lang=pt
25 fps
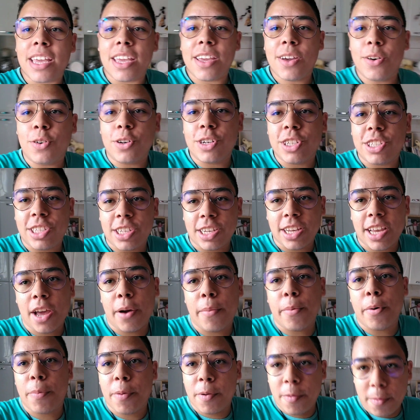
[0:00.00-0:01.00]
E hoje
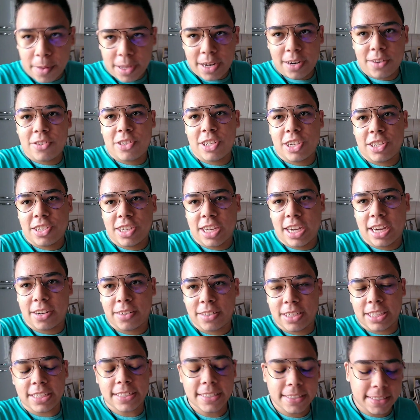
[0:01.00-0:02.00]
é o meu primeiro dia de
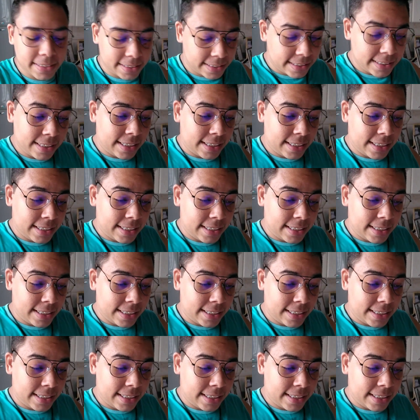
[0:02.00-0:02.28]
aula